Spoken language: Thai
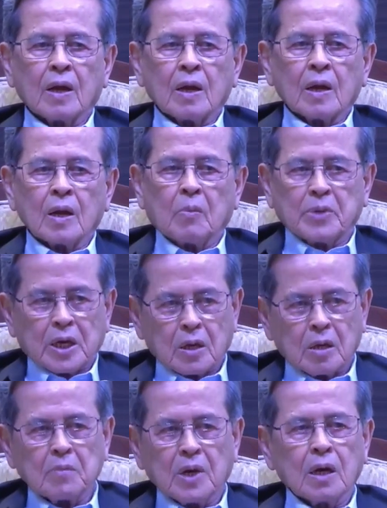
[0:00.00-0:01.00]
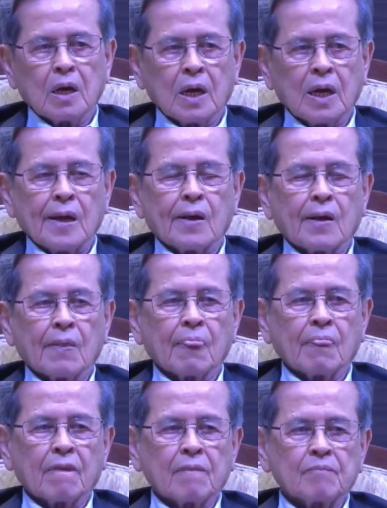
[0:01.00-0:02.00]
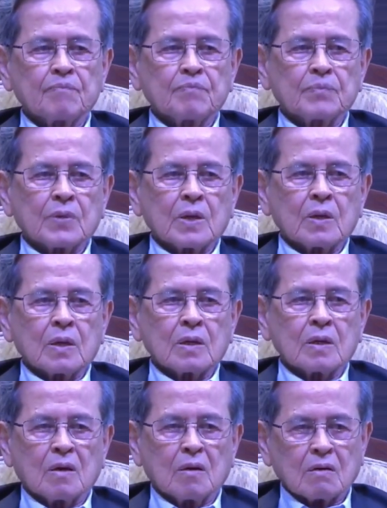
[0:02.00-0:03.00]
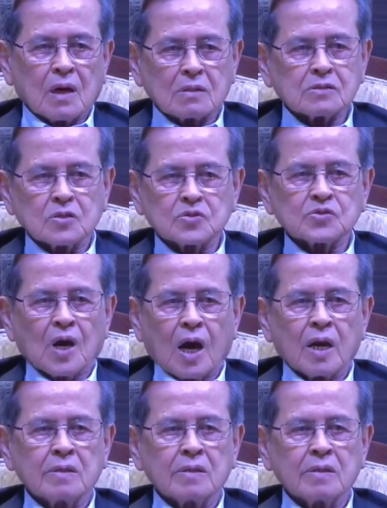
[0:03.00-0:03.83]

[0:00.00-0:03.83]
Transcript: เรามีเครื่องมือฮะคือเรื่องการสื่อสาร